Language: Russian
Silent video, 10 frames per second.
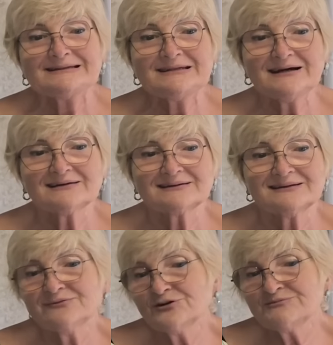Так,
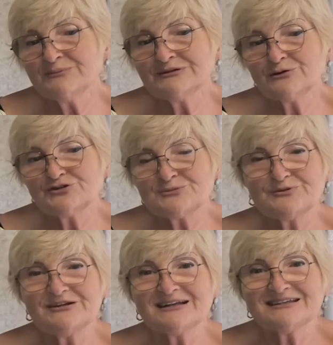и вот мне было очень
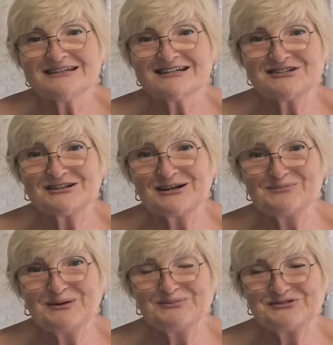приятно, я с
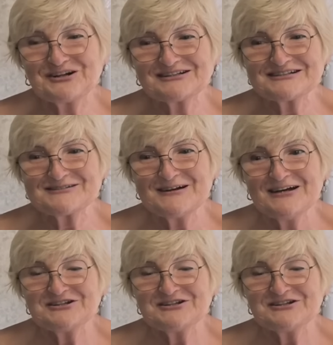человеком пообщалась.